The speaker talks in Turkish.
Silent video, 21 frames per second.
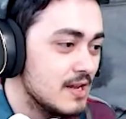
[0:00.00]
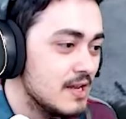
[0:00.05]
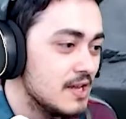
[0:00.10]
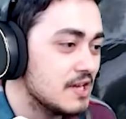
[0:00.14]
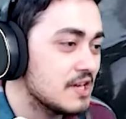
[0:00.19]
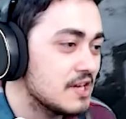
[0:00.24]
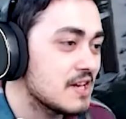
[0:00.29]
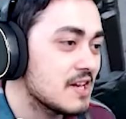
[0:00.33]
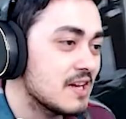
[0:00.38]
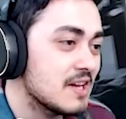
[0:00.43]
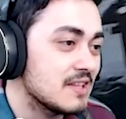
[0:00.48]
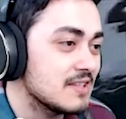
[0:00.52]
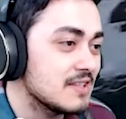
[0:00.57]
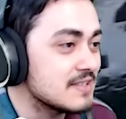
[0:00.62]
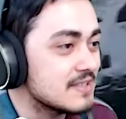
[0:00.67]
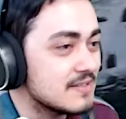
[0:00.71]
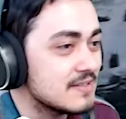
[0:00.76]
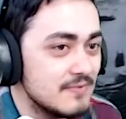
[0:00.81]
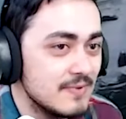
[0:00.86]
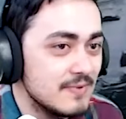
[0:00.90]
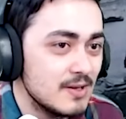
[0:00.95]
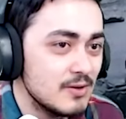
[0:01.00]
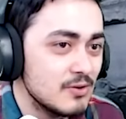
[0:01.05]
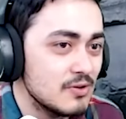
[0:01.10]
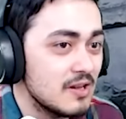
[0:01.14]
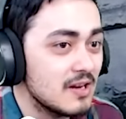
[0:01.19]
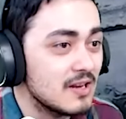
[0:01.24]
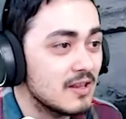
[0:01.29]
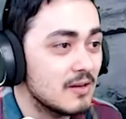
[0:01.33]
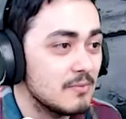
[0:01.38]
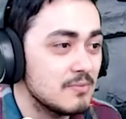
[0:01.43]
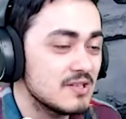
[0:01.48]
İki kat izin
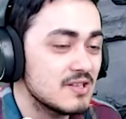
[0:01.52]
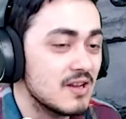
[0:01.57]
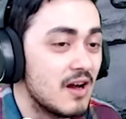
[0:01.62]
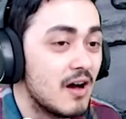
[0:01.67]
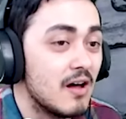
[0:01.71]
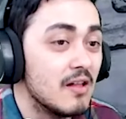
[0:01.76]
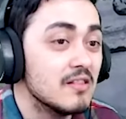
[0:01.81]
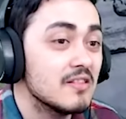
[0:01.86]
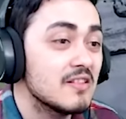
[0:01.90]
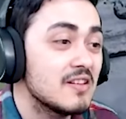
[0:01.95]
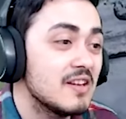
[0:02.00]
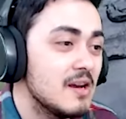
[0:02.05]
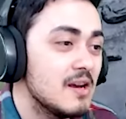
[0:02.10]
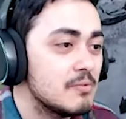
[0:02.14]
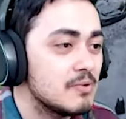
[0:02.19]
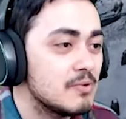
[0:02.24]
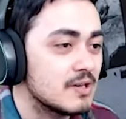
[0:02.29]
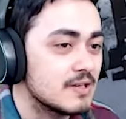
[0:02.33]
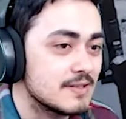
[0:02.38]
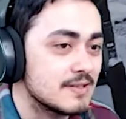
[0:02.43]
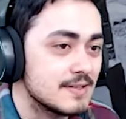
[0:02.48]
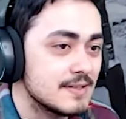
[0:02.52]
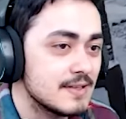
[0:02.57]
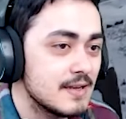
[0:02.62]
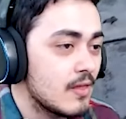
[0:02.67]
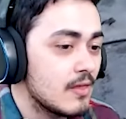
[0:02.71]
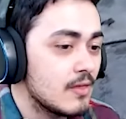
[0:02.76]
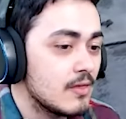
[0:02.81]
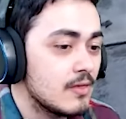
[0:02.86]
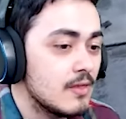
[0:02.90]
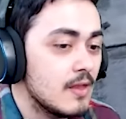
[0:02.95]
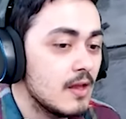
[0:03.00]
veriyorlar da biz altı yaparız.
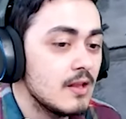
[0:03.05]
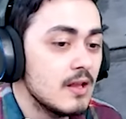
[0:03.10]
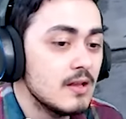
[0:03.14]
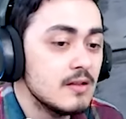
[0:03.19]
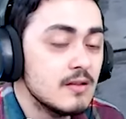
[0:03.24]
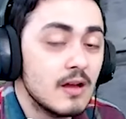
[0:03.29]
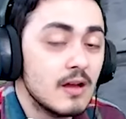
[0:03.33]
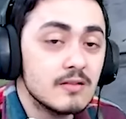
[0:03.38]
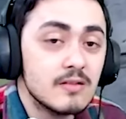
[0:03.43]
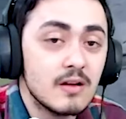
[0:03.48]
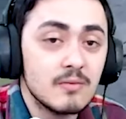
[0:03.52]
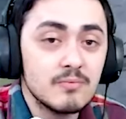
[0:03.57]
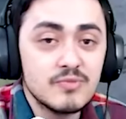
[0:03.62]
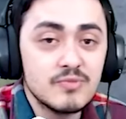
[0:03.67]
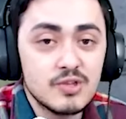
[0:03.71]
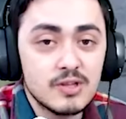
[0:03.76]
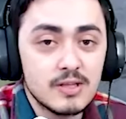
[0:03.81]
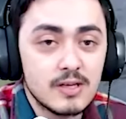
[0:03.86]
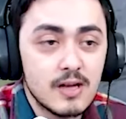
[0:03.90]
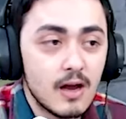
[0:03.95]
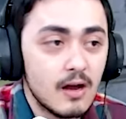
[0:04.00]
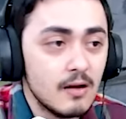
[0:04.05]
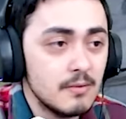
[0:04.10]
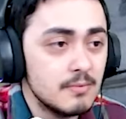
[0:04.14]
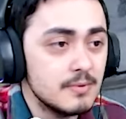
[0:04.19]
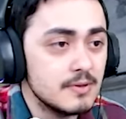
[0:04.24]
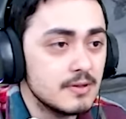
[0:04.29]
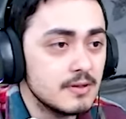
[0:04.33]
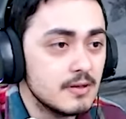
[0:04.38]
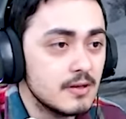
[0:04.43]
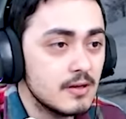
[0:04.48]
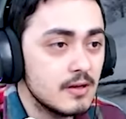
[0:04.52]
Neden adamcılık abi?